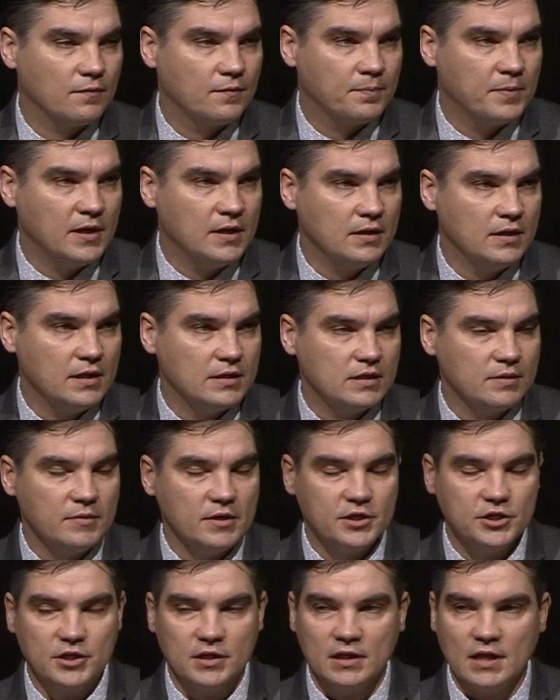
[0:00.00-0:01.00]
перед этим
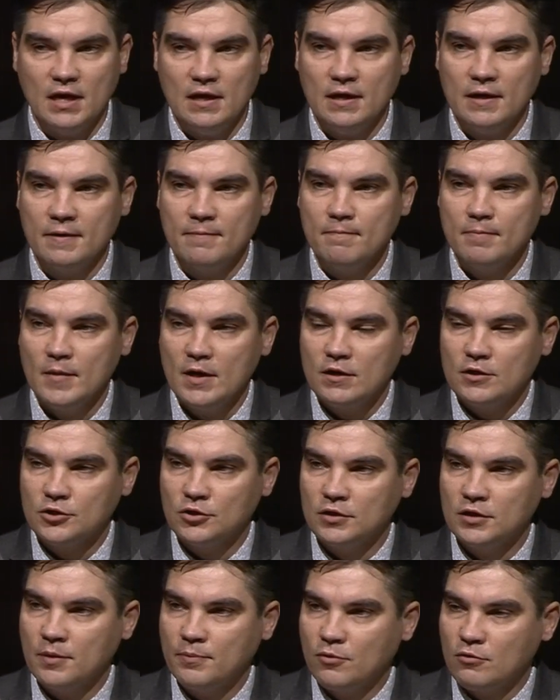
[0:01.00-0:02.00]
их считали,
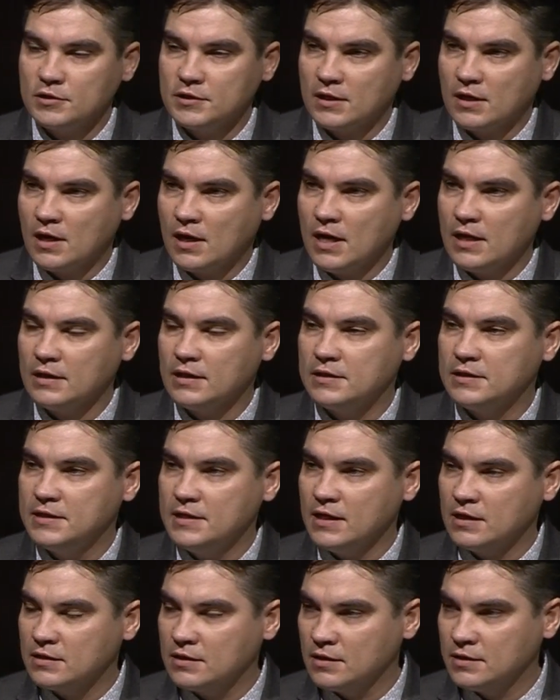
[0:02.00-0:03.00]
что это просто какая-то
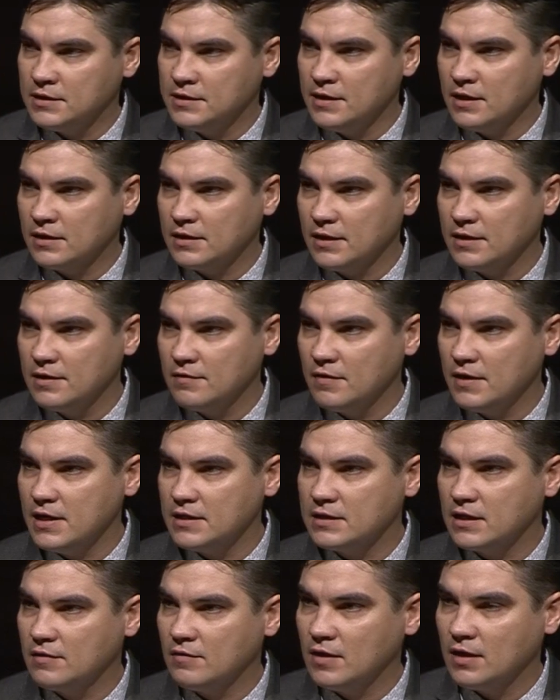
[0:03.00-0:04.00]
секта, секта
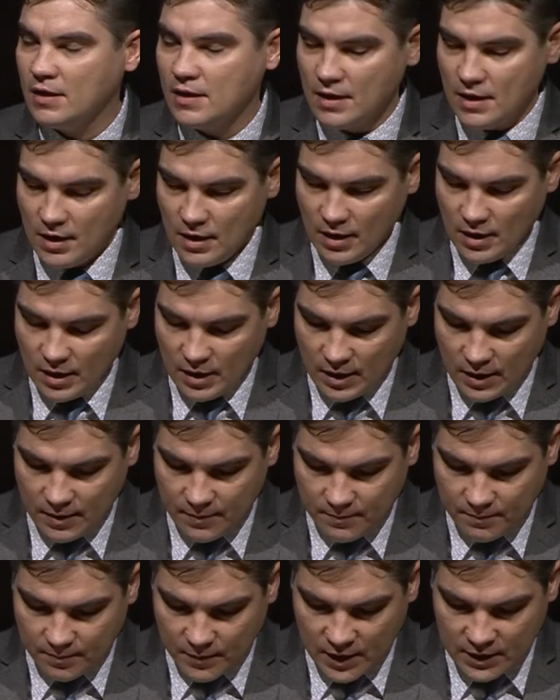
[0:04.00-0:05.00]
еврейского, э,
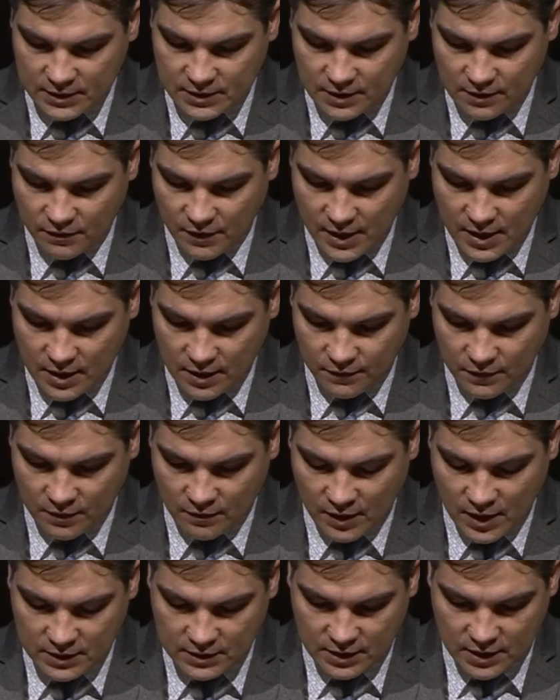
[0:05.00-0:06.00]
из евреев,
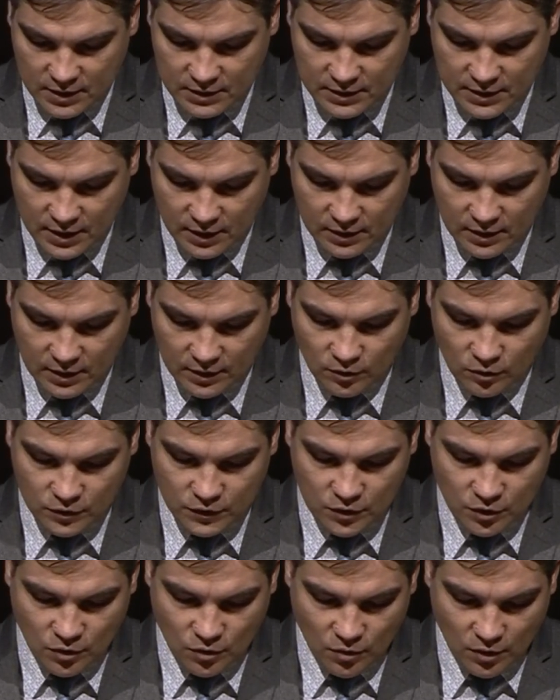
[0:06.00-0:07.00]
еврейская секта, но
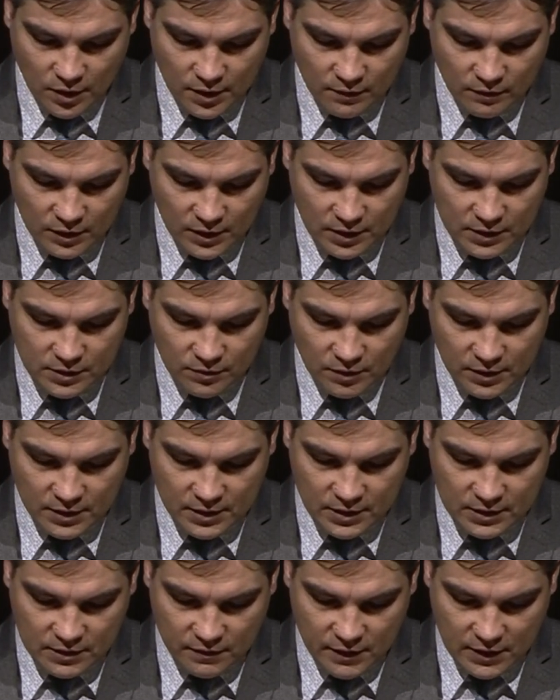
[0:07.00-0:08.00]
вскоре вот эти вот
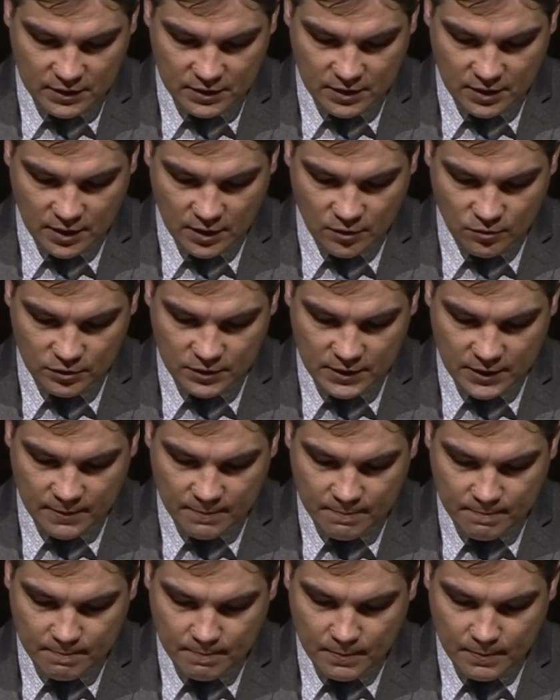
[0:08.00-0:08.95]
неизвестные люди,